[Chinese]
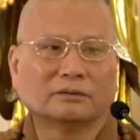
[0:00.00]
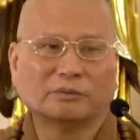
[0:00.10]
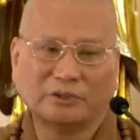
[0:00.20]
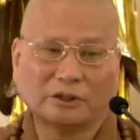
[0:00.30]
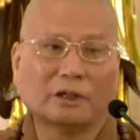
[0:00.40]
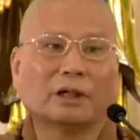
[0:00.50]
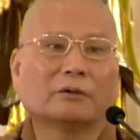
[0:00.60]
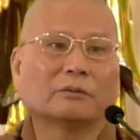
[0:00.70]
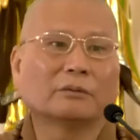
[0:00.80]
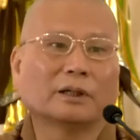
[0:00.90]
会比较
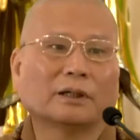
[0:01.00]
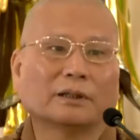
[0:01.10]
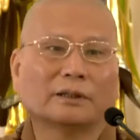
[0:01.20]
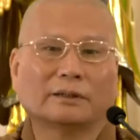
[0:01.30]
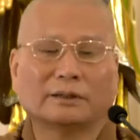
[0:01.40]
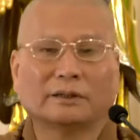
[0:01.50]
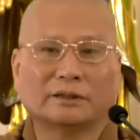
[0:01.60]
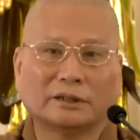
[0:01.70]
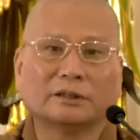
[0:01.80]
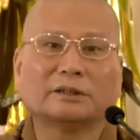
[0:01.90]
好啊，一个
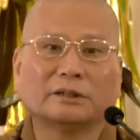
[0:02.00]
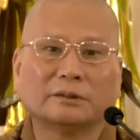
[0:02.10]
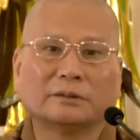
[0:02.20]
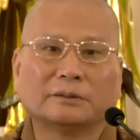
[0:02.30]
星期。